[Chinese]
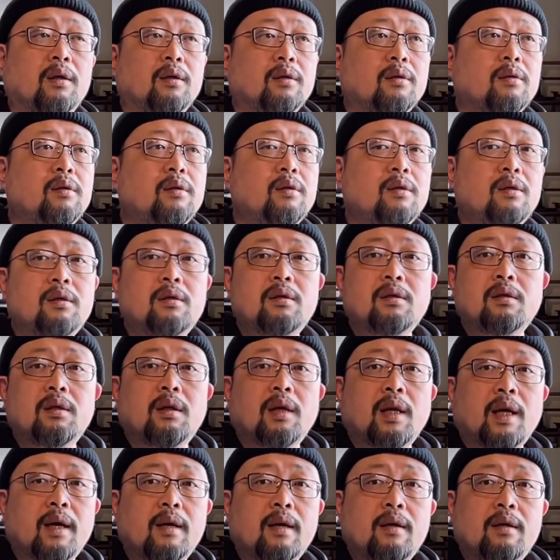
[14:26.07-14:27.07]
你您
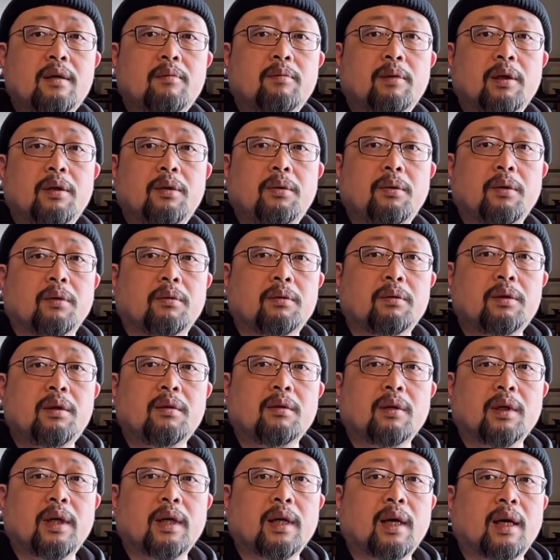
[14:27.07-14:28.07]
来日本旅游，您
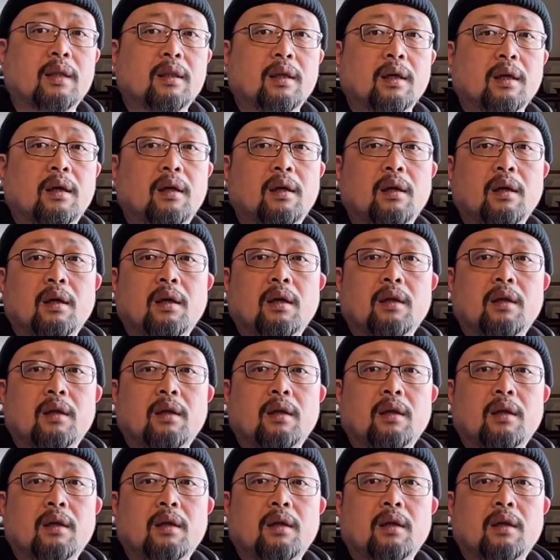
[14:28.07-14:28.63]
就可以看到